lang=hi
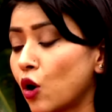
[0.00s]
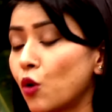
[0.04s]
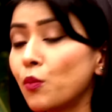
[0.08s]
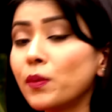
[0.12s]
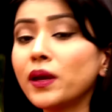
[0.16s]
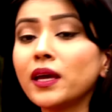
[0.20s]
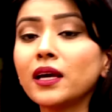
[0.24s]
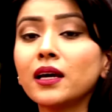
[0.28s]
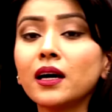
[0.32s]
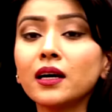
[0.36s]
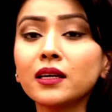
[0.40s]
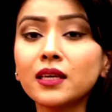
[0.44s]

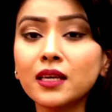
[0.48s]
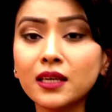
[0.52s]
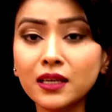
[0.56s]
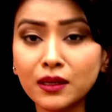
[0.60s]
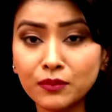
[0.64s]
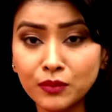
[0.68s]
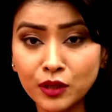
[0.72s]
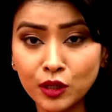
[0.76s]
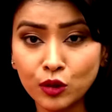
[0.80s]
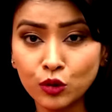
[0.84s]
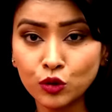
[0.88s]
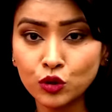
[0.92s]
ओमेगा की
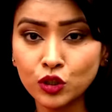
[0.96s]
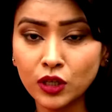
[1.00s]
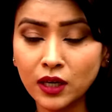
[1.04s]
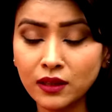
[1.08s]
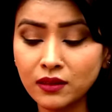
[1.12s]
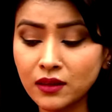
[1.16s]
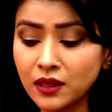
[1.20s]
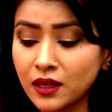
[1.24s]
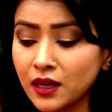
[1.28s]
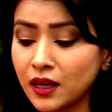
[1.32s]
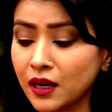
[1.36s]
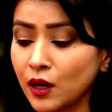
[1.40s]
कमी हो
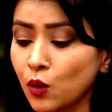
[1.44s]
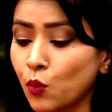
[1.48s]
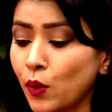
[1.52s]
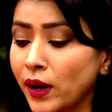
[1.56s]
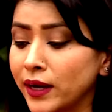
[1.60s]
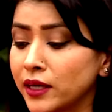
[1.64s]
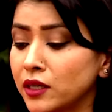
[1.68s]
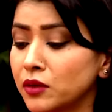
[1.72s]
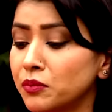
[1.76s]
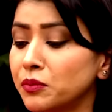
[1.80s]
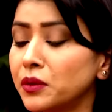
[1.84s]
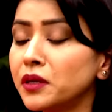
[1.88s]
जाती है
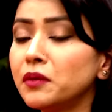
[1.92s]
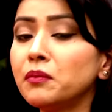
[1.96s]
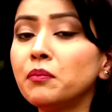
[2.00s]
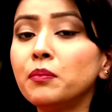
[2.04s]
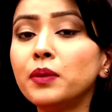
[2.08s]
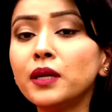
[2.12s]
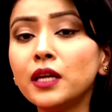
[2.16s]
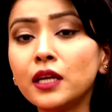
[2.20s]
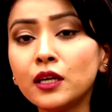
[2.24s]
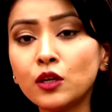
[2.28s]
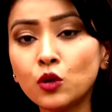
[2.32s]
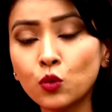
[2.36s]
वाइटमिन
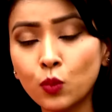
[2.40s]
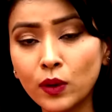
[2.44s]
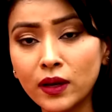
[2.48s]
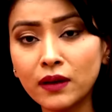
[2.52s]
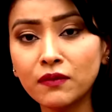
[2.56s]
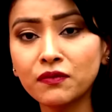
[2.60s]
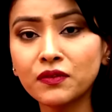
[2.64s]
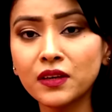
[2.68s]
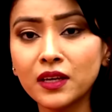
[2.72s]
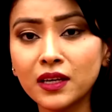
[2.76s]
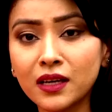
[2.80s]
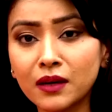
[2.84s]
बी
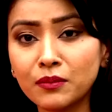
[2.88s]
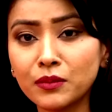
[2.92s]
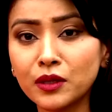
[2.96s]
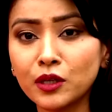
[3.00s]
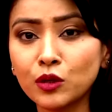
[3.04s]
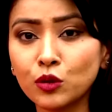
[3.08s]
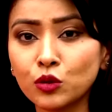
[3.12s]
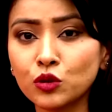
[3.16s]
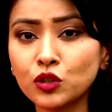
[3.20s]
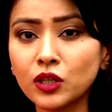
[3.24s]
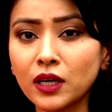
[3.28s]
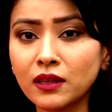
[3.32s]
ट्वेल्व की
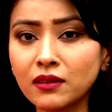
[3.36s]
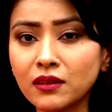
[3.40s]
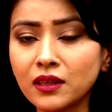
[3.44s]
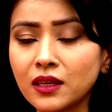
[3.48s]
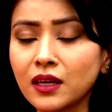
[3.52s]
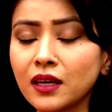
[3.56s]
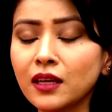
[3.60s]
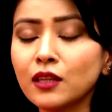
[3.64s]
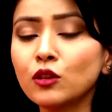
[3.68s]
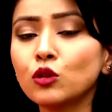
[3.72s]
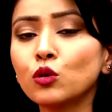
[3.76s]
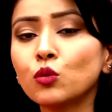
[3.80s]
कमी हो
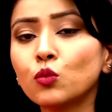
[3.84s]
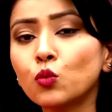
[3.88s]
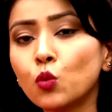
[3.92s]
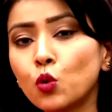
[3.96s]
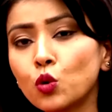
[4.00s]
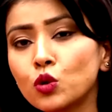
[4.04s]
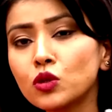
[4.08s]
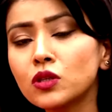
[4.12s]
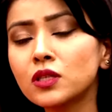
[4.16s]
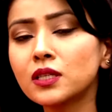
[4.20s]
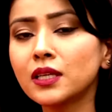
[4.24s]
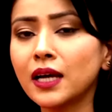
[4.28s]
जाती है तो
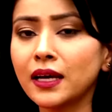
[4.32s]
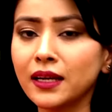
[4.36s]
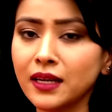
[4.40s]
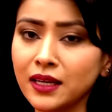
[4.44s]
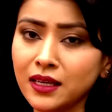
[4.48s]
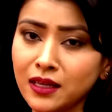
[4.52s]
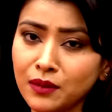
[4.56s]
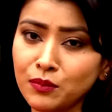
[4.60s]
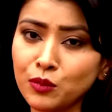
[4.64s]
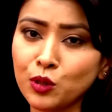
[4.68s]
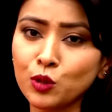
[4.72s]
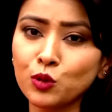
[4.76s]
उन
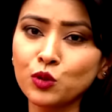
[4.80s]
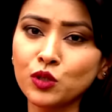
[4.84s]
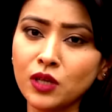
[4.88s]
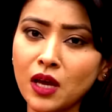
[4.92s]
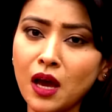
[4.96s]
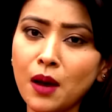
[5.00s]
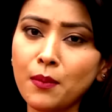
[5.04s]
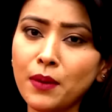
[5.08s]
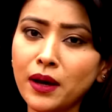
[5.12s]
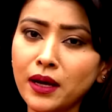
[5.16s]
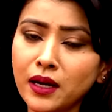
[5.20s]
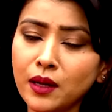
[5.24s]
सारी कमियों से
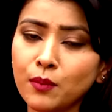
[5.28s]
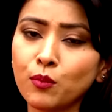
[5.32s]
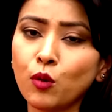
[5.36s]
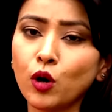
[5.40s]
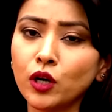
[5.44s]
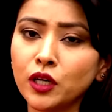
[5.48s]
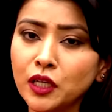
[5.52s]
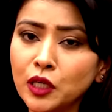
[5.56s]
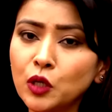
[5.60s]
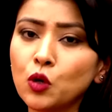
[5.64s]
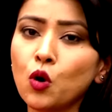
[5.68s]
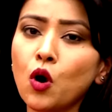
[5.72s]
हमारे
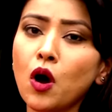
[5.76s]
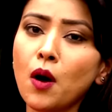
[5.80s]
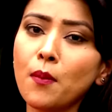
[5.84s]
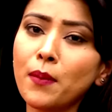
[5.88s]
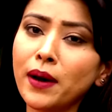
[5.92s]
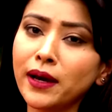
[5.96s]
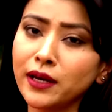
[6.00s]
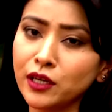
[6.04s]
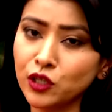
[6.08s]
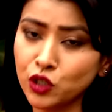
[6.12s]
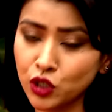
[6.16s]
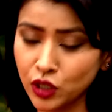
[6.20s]
बॉडी को
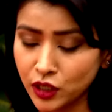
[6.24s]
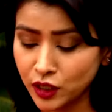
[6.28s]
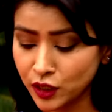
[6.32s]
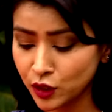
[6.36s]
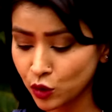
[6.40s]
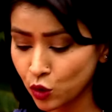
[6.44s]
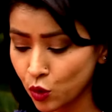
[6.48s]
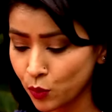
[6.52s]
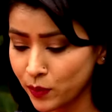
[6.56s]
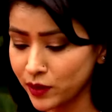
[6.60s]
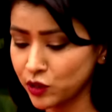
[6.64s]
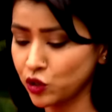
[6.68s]
हमारे
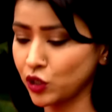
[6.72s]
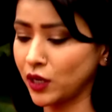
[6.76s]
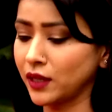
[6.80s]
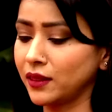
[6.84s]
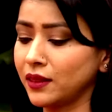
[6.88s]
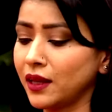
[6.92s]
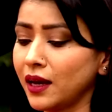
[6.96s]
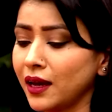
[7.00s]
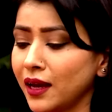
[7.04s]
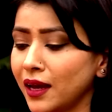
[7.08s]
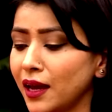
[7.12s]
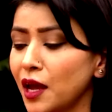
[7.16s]
शरीर को
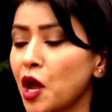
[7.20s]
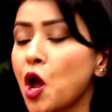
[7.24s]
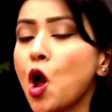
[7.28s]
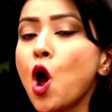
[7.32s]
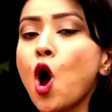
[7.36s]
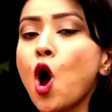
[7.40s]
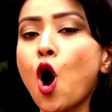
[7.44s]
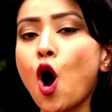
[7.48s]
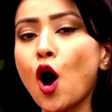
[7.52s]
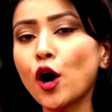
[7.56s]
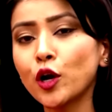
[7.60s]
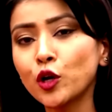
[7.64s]
बचाता है
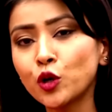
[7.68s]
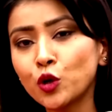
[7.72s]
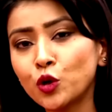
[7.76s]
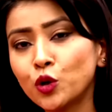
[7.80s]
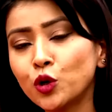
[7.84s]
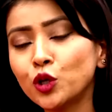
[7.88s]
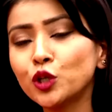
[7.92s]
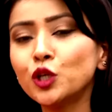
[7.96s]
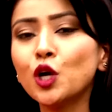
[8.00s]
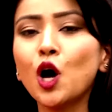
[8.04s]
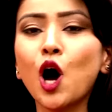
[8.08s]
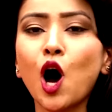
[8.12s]
और
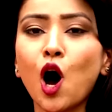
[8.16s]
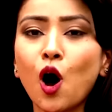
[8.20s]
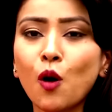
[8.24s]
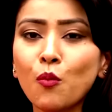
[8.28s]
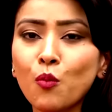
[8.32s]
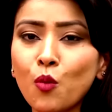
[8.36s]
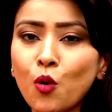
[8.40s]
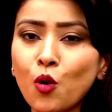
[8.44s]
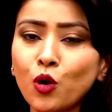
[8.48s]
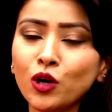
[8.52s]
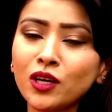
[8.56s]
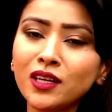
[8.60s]
गुड
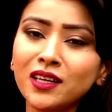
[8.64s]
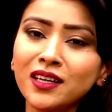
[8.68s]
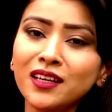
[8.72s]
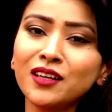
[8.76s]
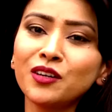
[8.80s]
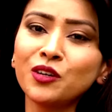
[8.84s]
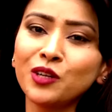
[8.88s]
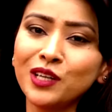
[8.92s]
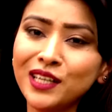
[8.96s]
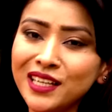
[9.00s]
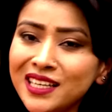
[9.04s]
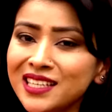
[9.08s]
हार्मोन
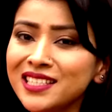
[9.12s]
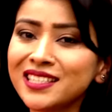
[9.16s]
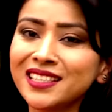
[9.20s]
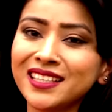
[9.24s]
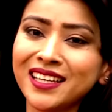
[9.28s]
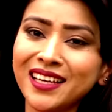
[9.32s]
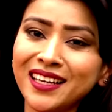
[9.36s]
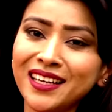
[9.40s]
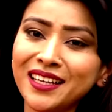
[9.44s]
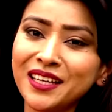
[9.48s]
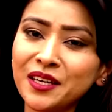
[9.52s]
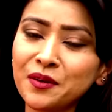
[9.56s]
के रिलीज़
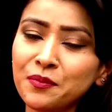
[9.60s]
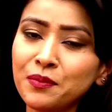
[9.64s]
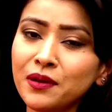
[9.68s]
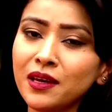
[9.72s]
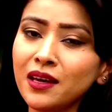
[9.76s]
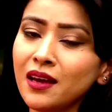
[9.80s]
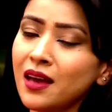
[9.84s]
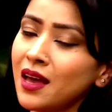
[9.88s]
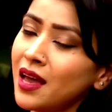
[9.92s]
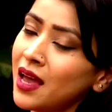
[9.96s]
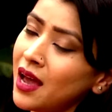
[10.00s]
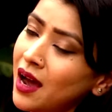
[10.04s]
के लिए
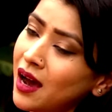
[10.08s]
भी